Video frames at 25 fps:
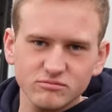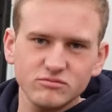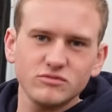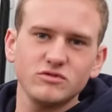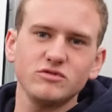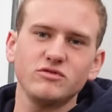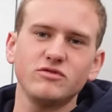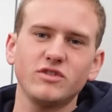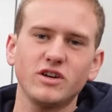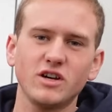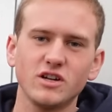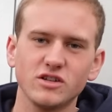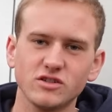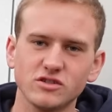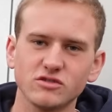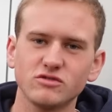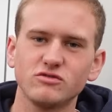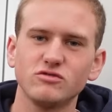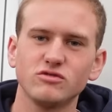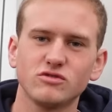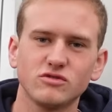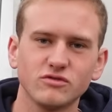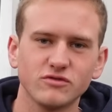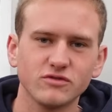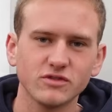Die Pferde sind
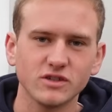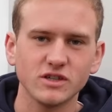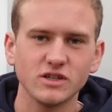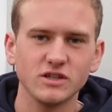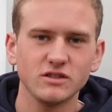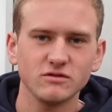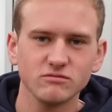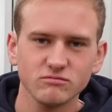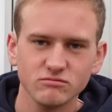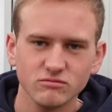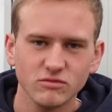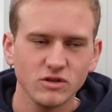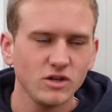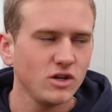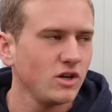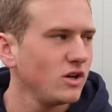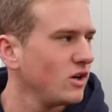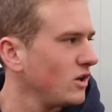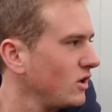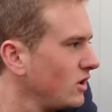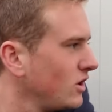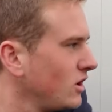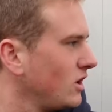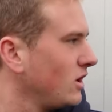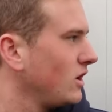gut zufrieden.
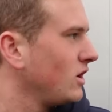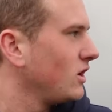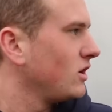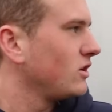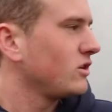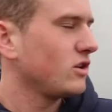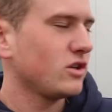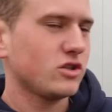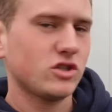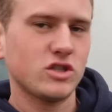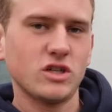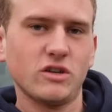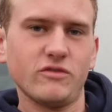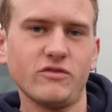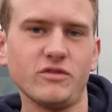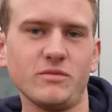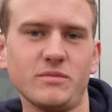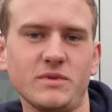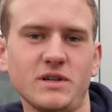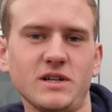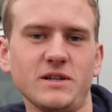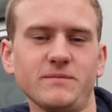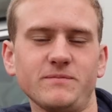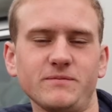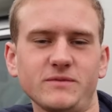Jetzt schauen wir
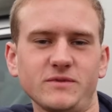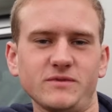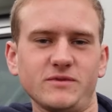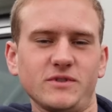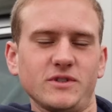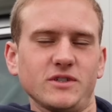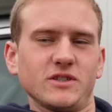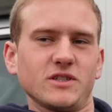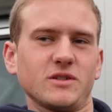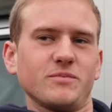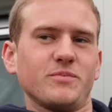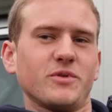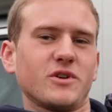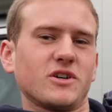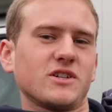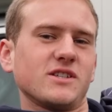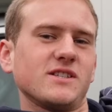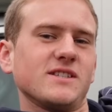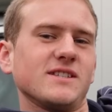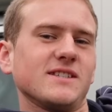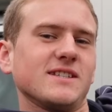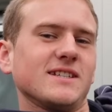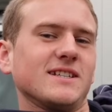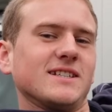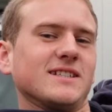mal, wo unsere
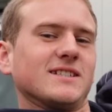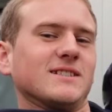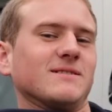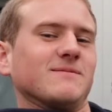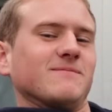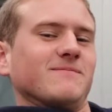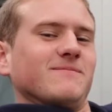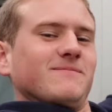Boxen sind.